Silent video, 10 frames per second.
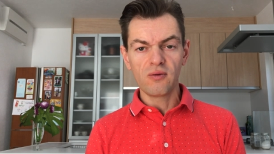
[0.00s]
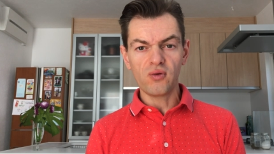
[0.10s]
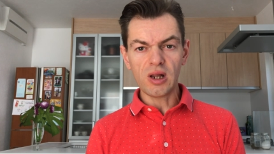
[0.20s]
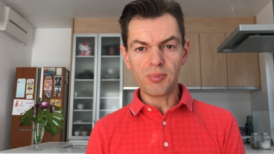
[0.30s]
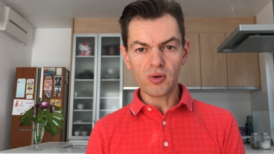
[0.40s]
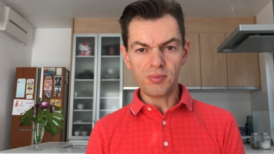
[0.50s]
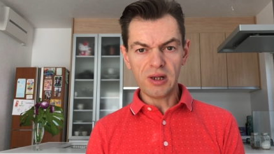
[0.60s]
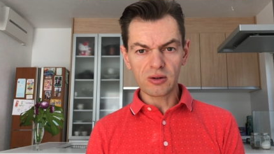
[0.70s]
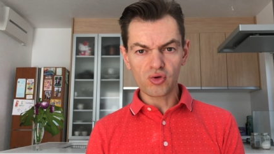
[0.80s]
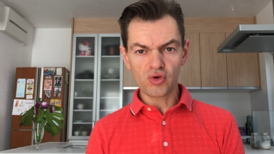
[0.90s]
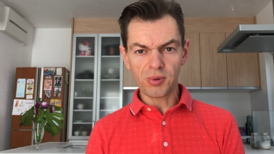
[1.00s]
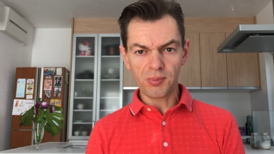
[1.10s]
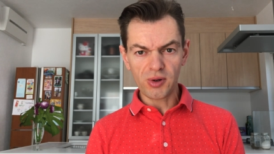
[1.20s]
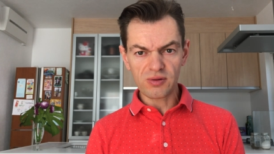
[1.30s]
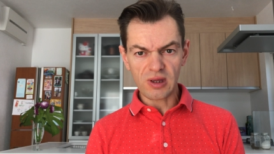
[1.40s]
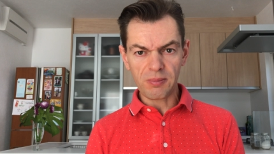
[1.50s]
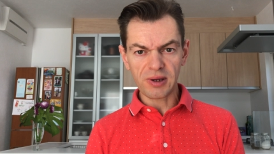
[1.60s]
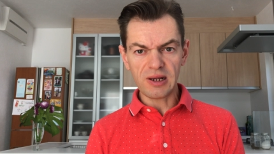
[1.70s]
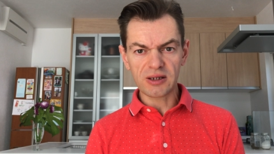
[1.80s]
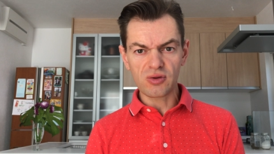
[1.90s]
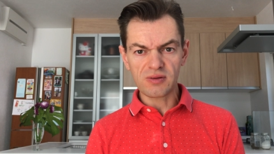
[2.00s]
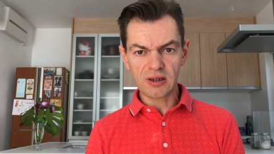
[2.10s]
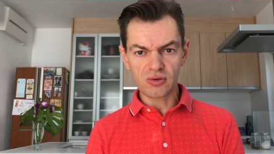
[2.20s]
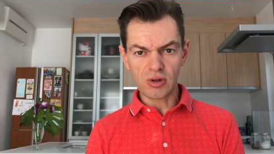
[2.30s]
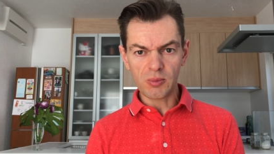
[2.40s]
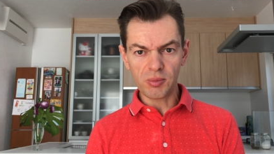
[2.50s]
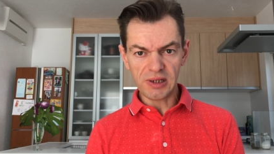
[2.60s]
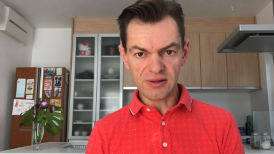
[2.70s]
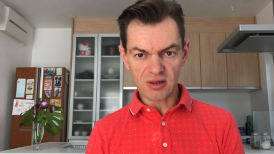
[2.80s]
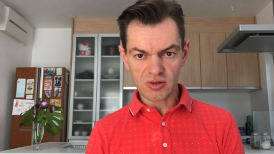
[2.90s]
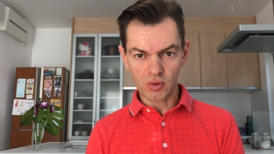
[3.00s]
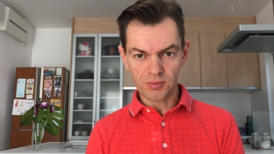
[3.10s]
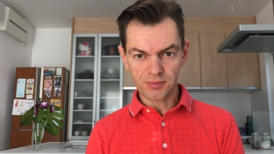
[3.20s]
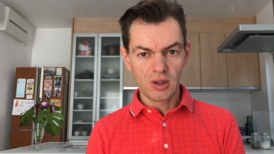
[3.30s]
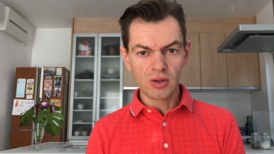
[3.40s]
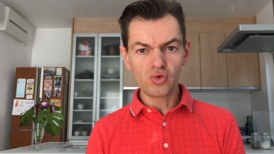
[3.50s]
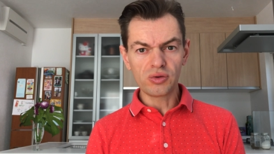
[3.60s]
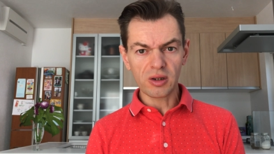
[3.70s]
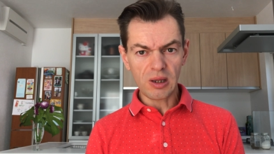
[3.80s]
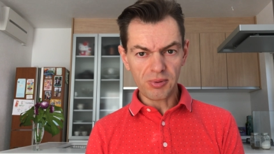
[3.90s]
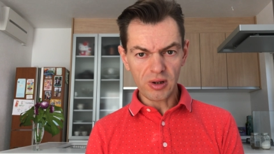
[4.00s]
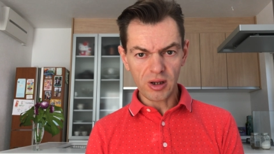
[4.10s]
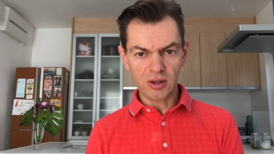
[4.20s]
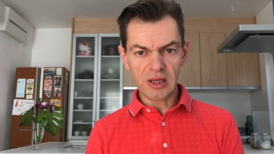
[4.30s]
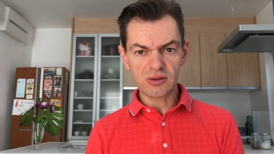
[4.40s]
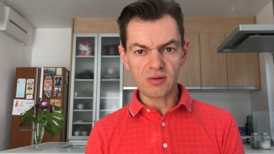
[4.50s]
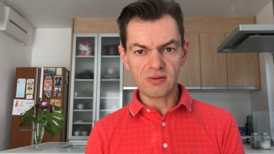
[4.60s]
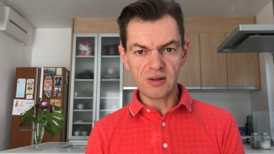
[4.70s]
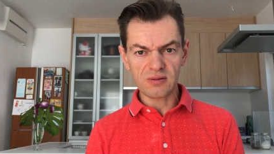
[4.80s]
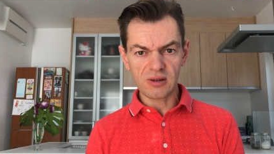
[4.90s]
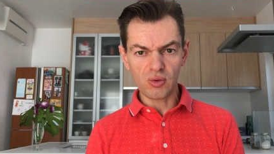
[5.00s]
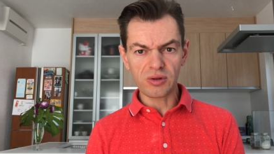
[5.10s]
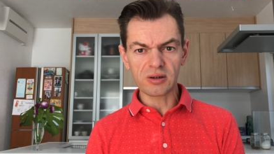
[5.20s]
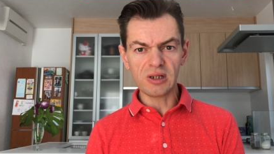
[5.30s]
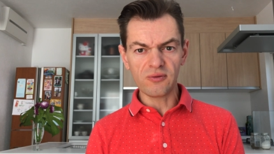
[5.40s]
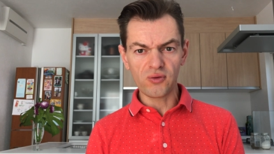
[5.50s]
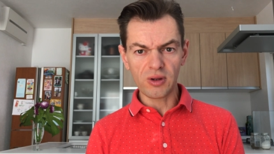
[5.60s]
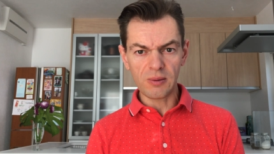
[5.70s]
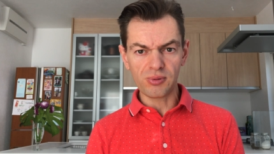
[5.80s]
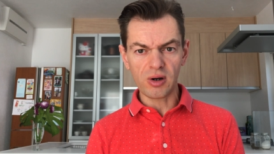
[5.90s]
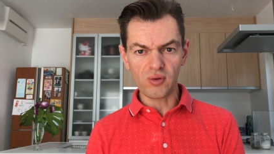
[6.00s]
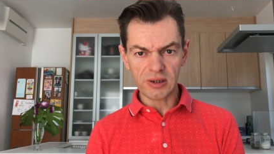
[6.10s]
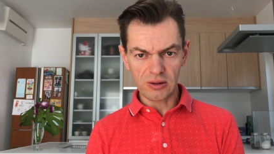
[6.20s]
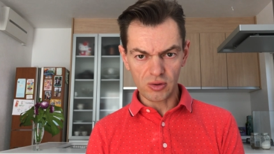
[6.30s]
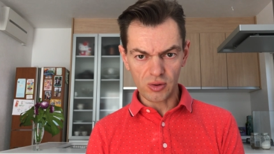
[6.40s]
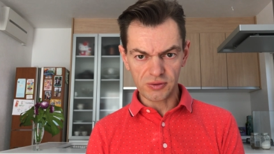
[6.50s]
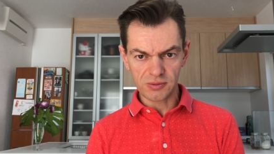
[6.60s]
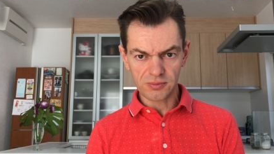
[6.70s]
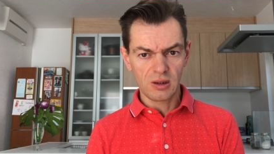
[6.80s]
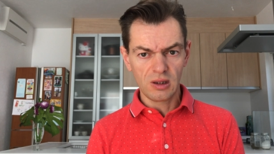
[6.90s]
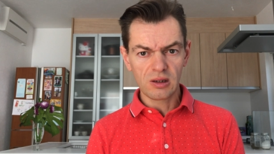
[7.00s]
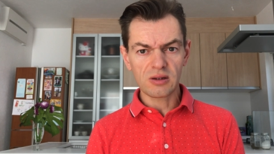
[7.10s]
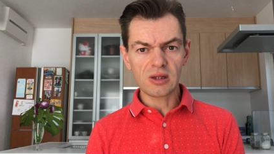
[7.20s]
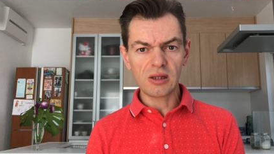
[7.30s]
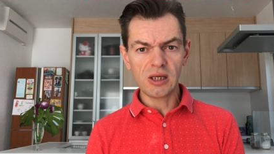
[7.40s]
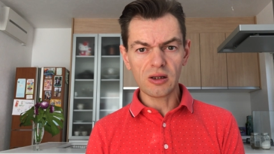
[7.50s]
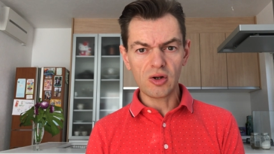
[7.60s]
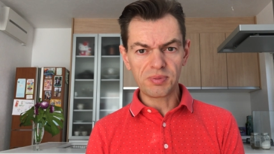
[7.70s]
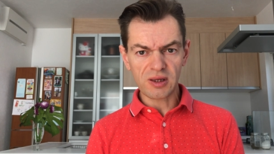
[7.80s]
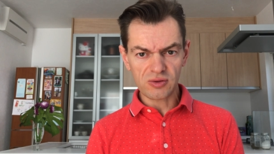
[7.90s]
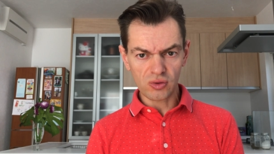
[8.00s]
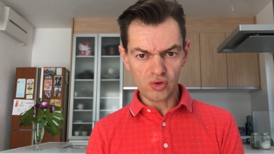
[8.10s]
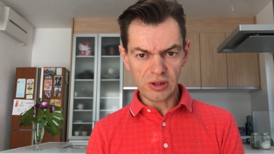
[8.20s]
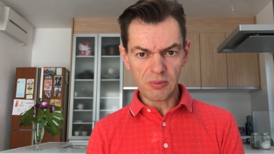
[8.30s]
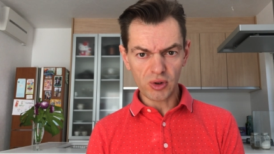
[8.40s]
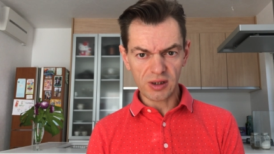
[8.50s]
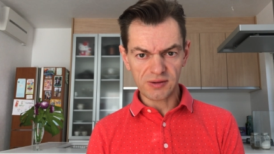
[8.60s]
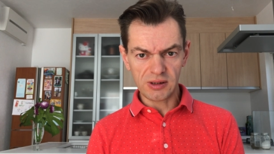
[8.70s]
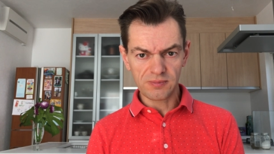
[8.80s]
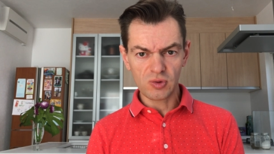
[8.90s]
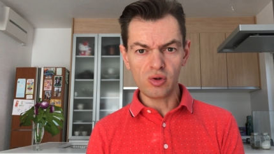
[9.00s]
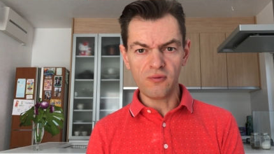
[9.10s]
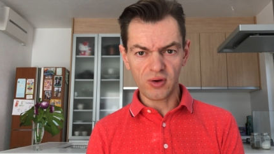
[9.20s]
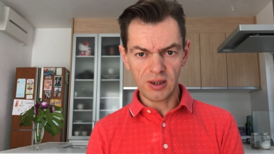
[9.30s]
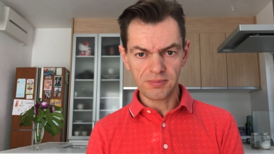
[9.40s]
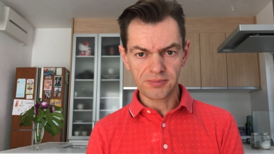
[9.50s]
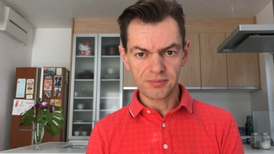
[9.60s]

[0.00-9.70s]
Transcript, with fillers: Voilà pour le bilan que je propose après l'acte 5 de la mobilisation, tout en appelant un acte 6 et autant qu'il en faudra pour avoir gain de cause, c'est-à-dire l'obtention d'une démocratie, une vraie.